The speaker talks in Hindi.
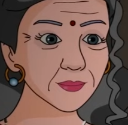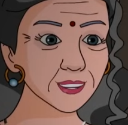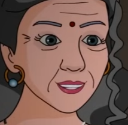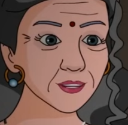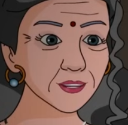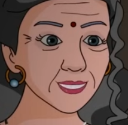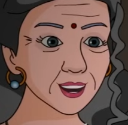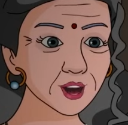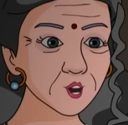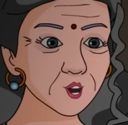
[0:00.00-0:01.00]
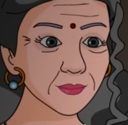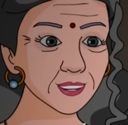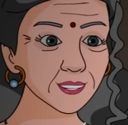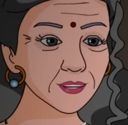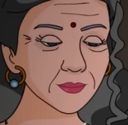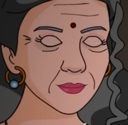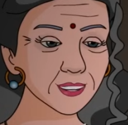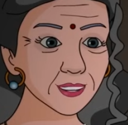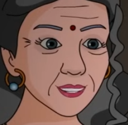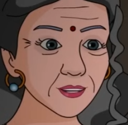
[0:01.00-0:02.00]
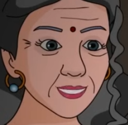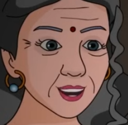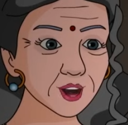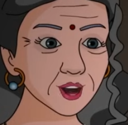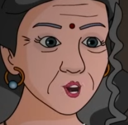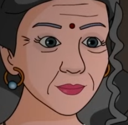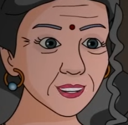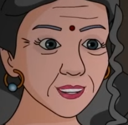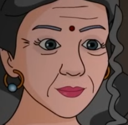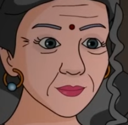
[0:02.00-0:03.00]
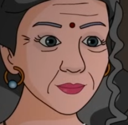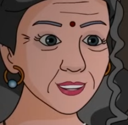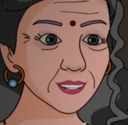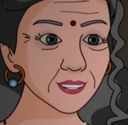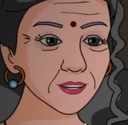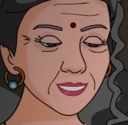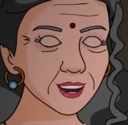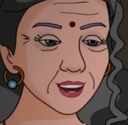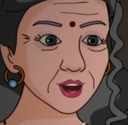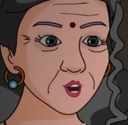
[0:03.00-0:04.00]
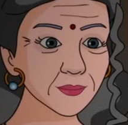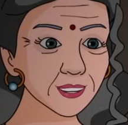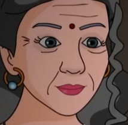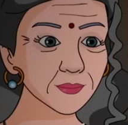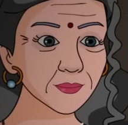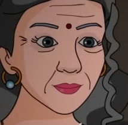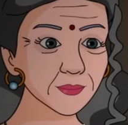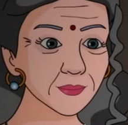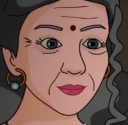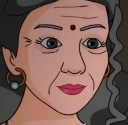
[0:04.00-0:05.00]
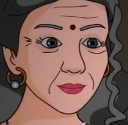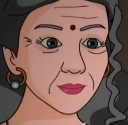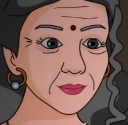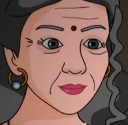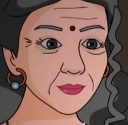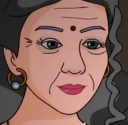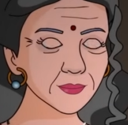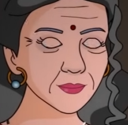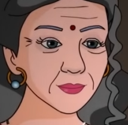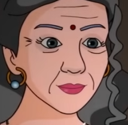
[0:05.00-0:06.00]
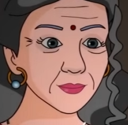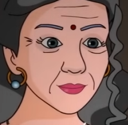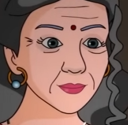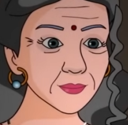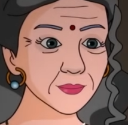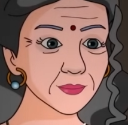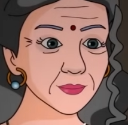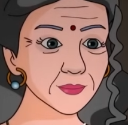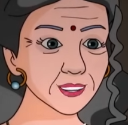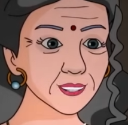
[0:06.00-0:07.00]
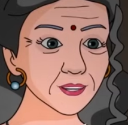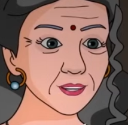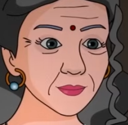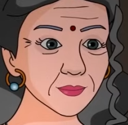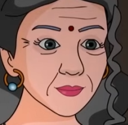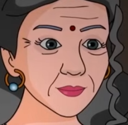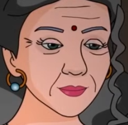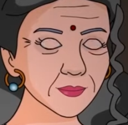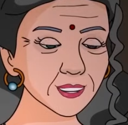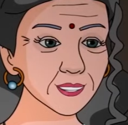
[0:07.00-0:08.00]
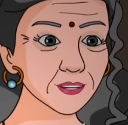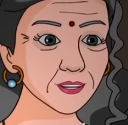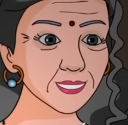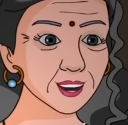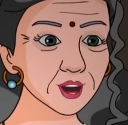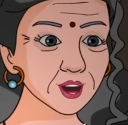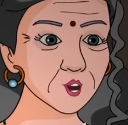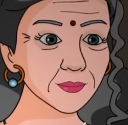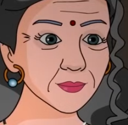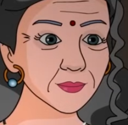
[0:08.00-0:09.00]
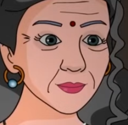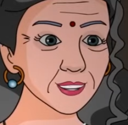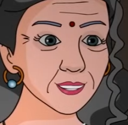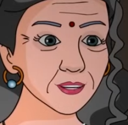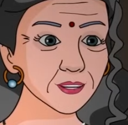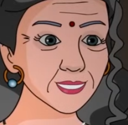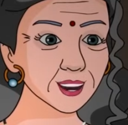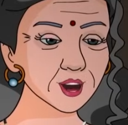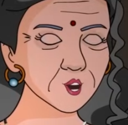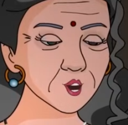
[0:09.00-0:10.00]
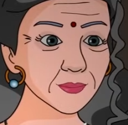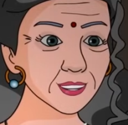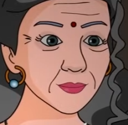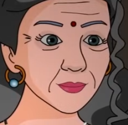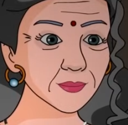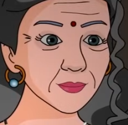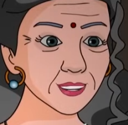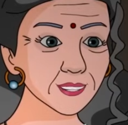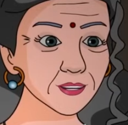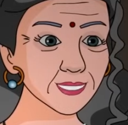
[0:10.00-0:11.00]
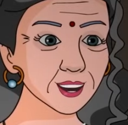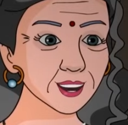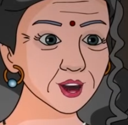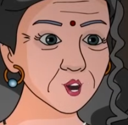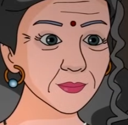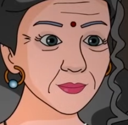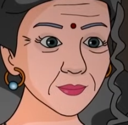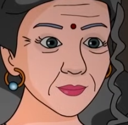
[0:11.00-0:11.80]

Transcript: यह लड़की एकदम से पागल है इसके रिश्ते वाले आए हैं और ये ऐसे ही जा रही है मम्मी मानवी को रोकते हुए बोली अरे रुक ये कपड़े तो सही कर ले और सर पर पल्लू रख ले तब उनके पास जाना